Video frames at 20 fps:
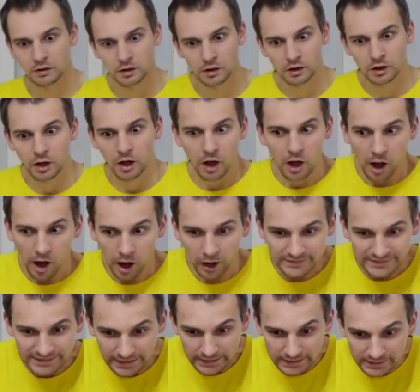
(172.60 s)
hija
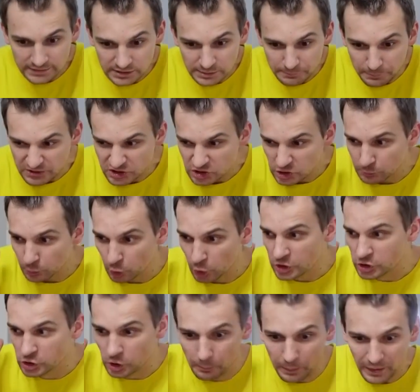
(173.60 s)
en todo el día no
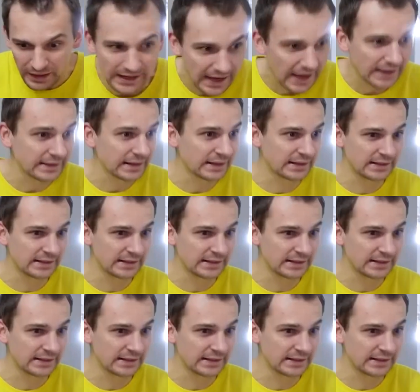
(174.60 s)
había hecho sus